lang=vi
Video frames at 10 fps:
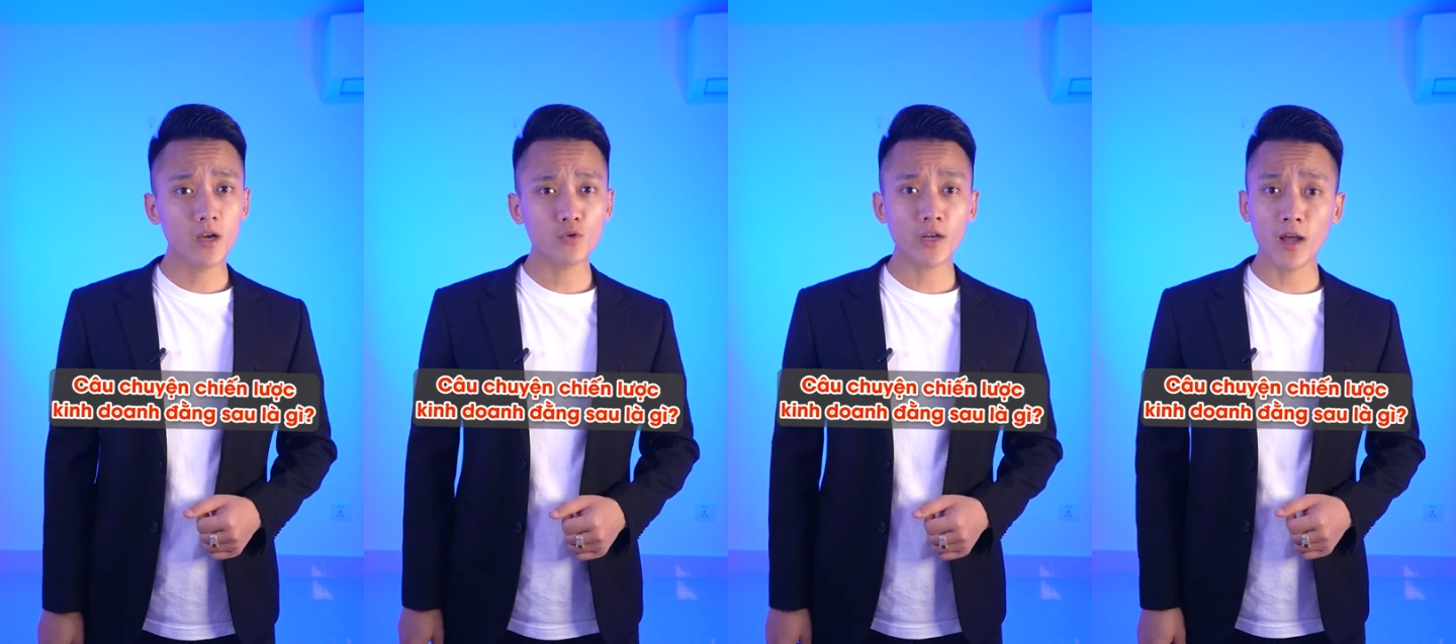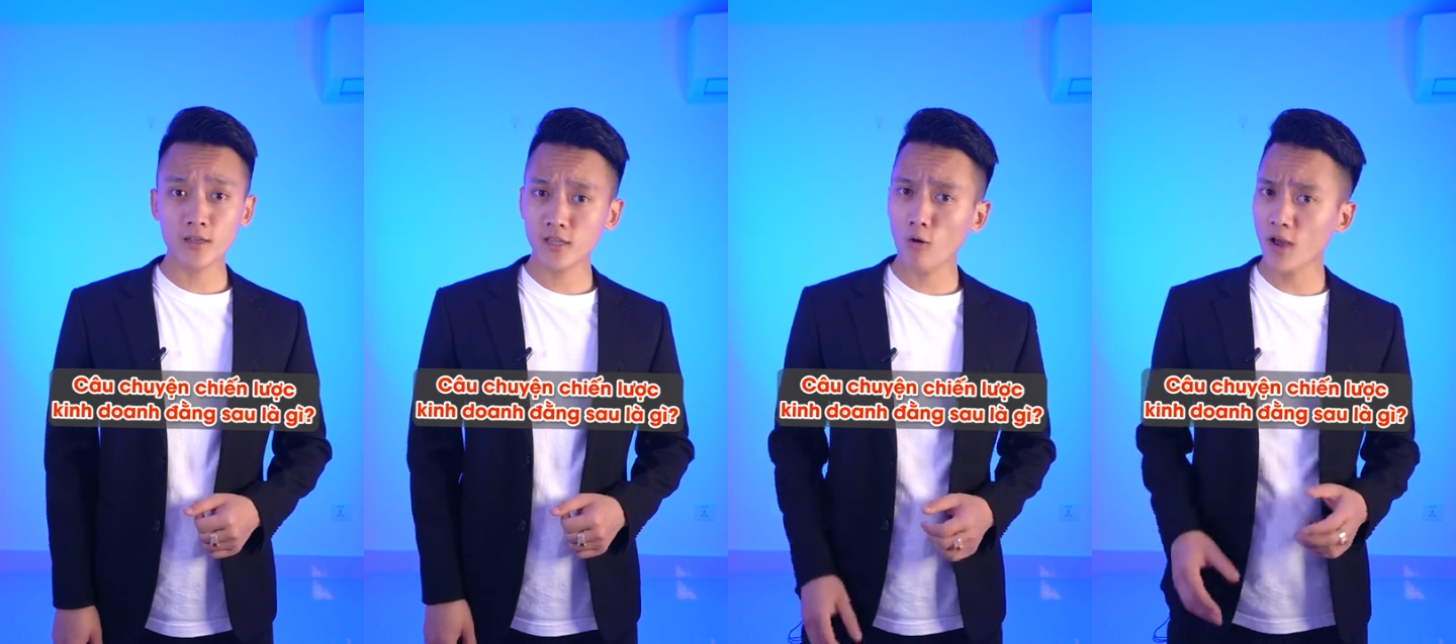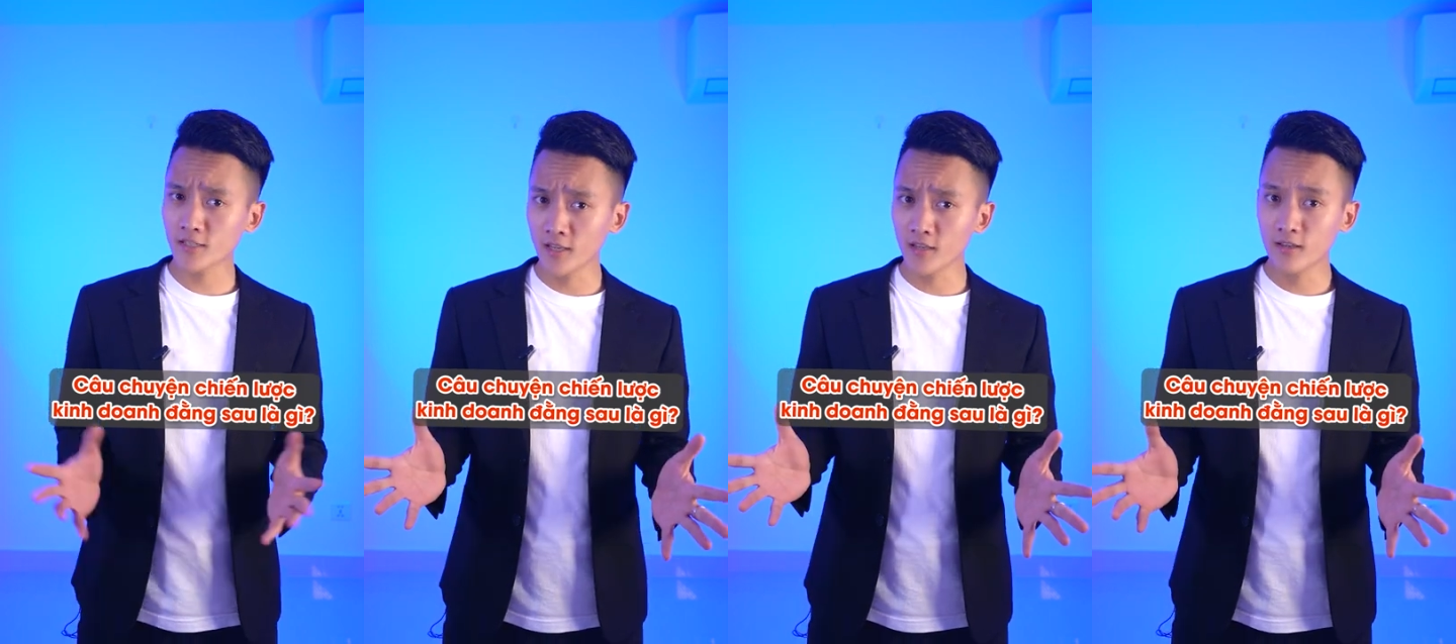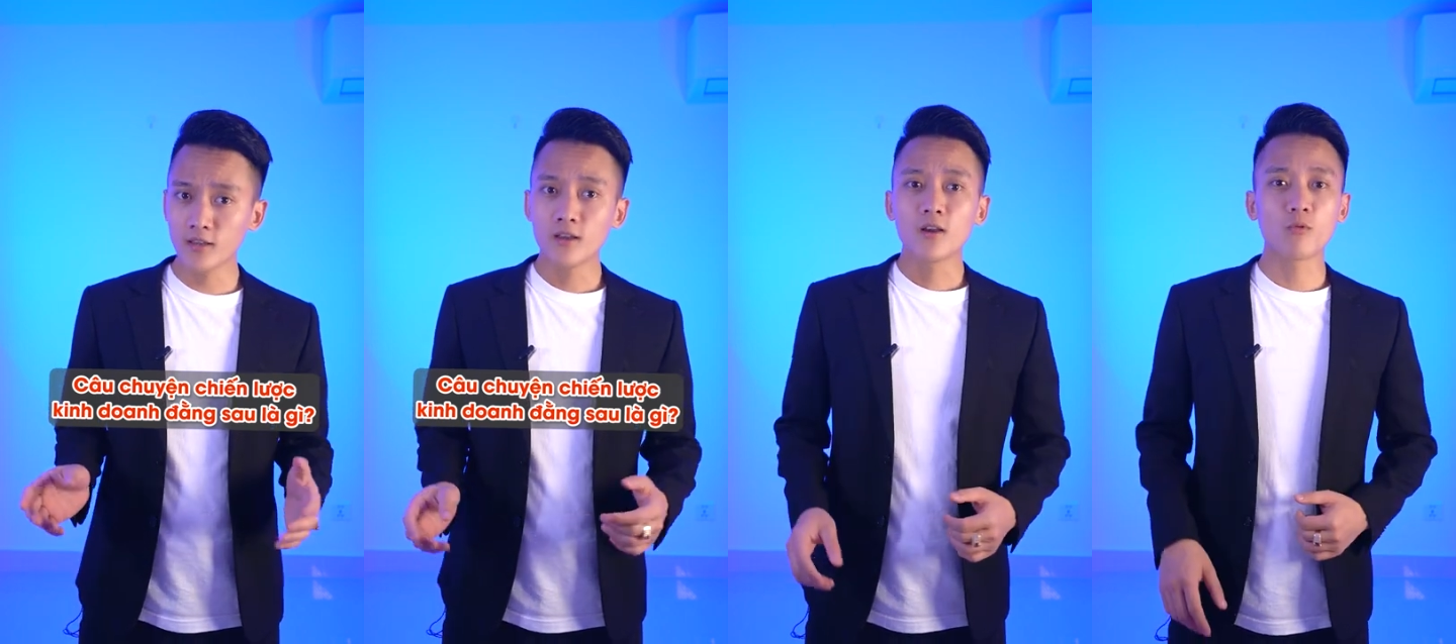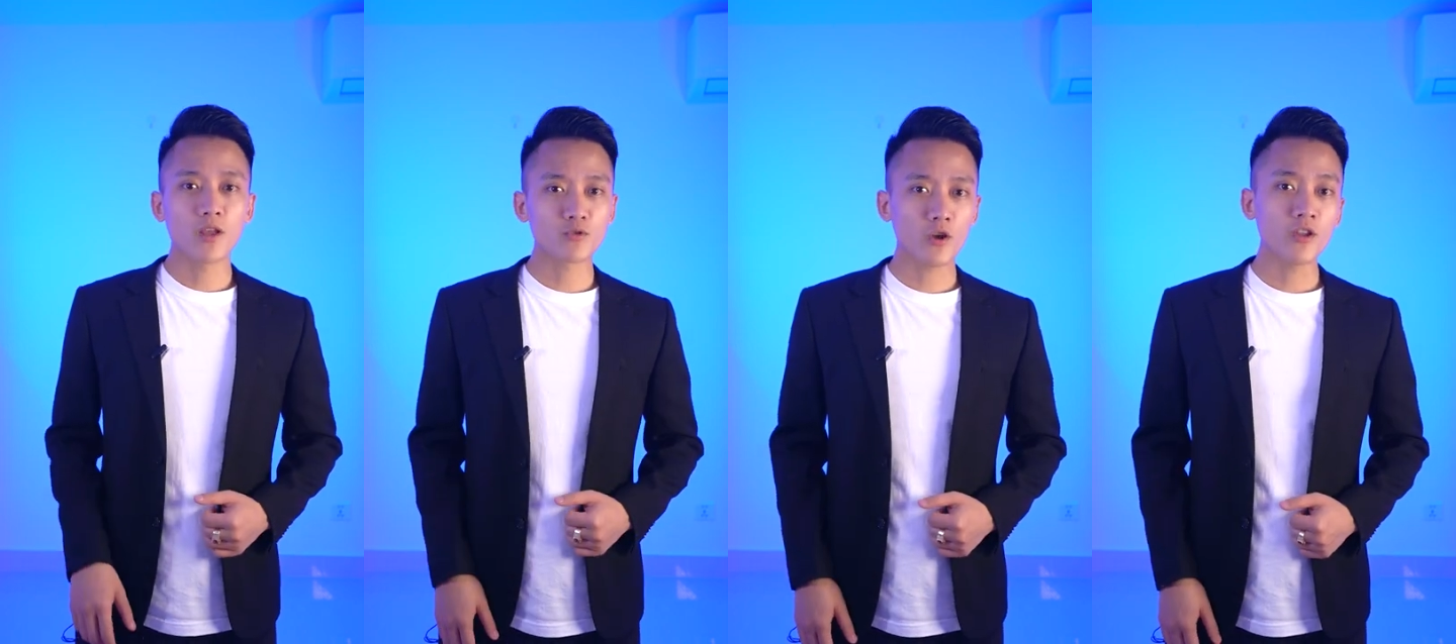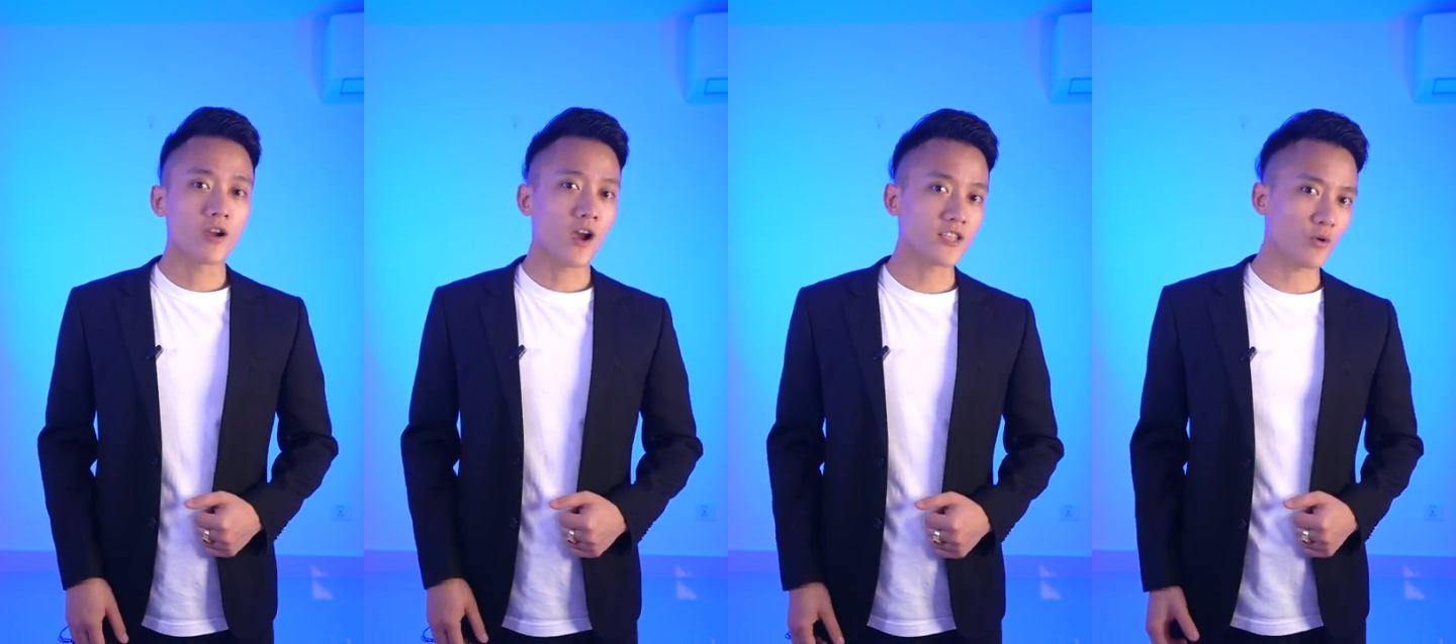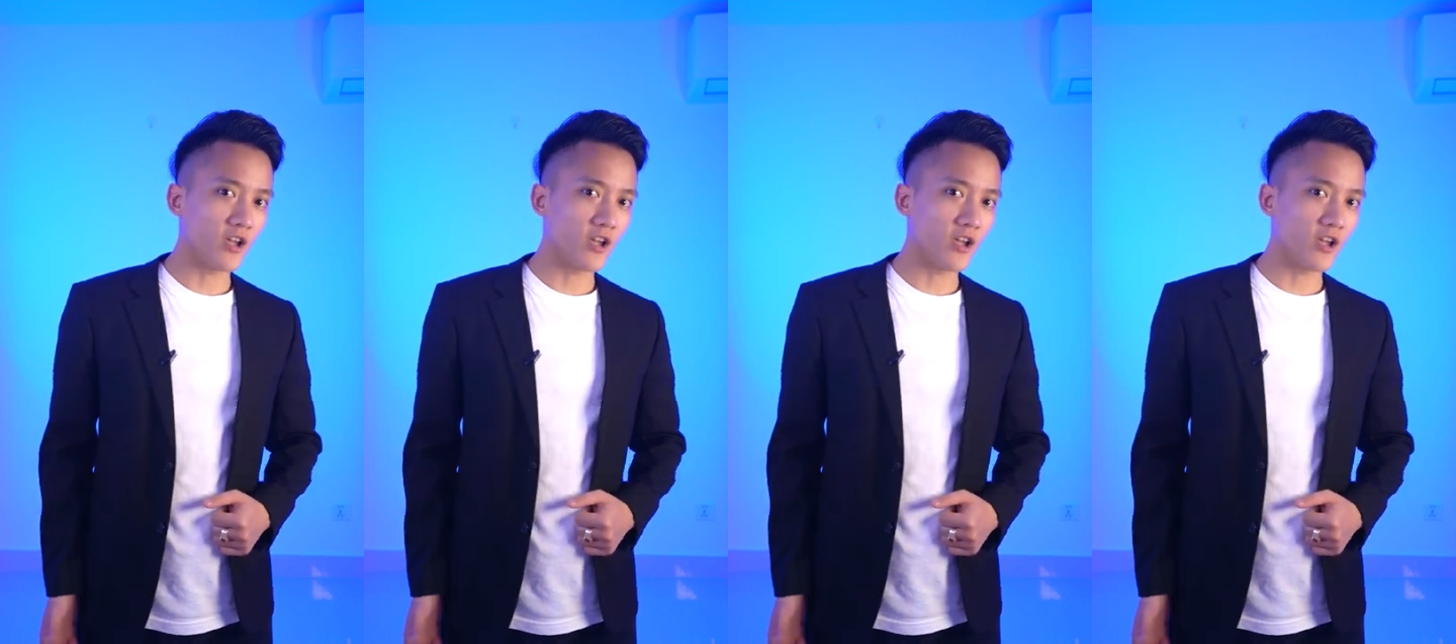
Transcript: lược kinh doanh đằng sau là gì? Cùng theo dõi ngay sau